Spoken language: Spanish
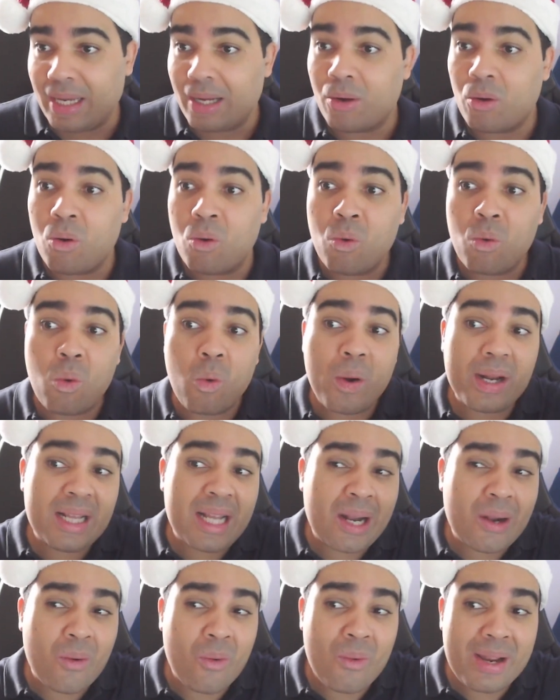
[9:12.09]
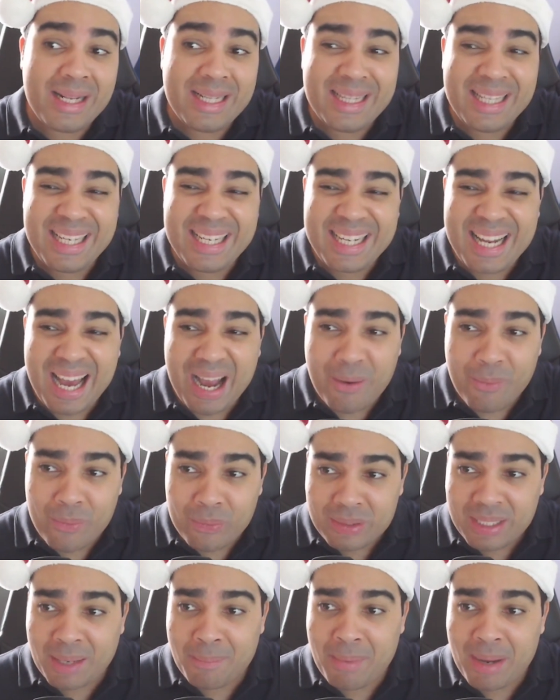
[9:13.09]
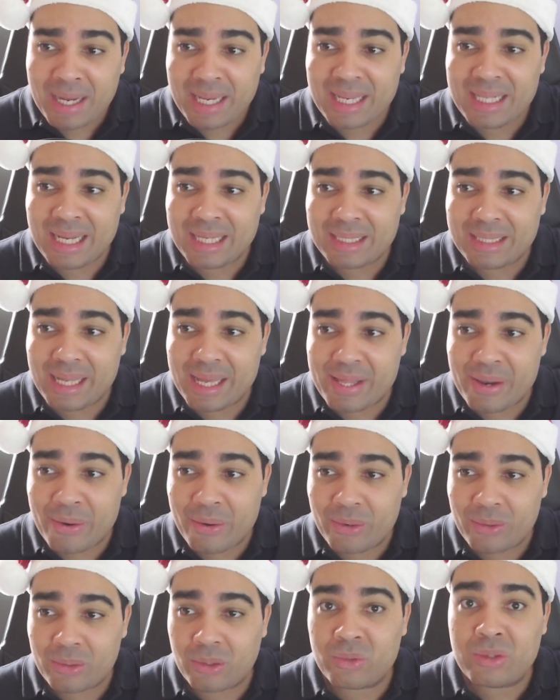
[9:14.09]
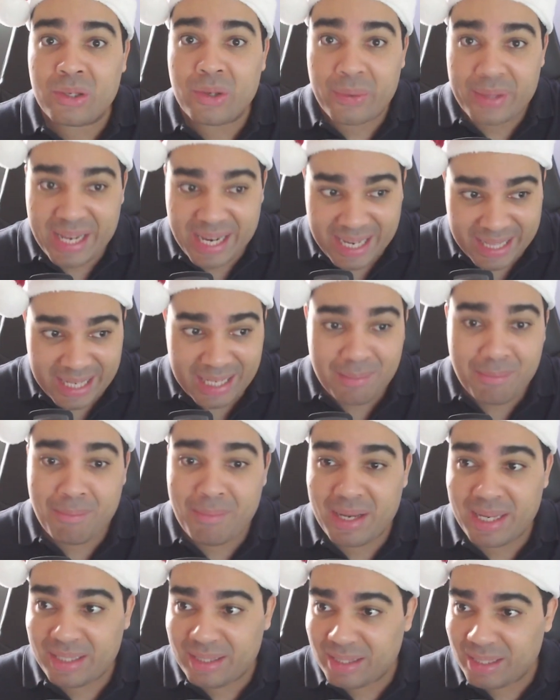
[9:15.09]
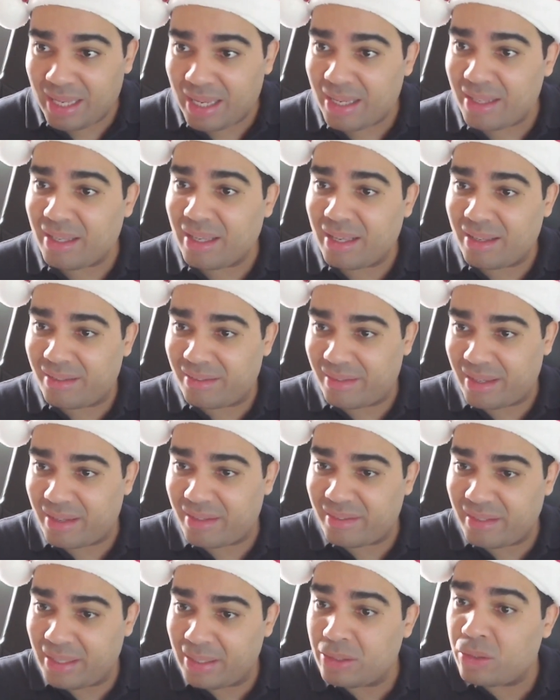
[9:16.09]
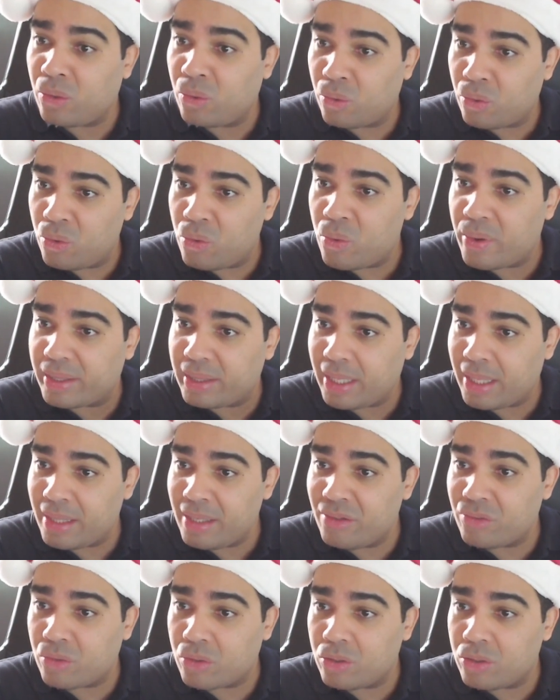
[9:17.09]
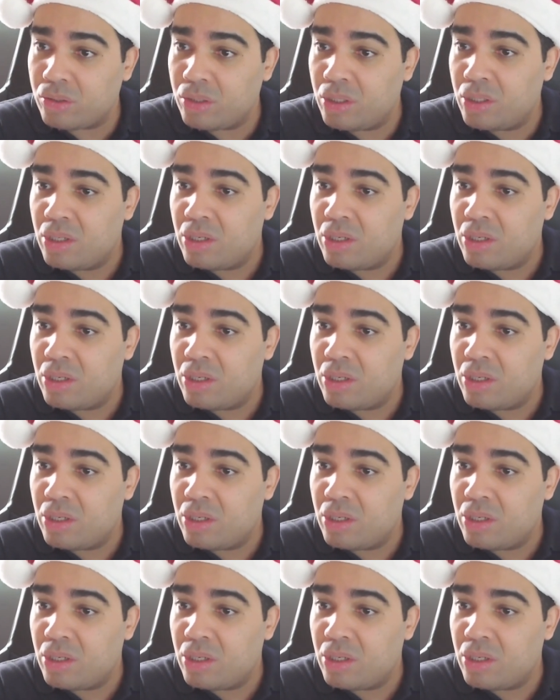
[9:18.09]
concuerda con el de la otra máquina anterior donde originalmente eh, se, introdujo este disco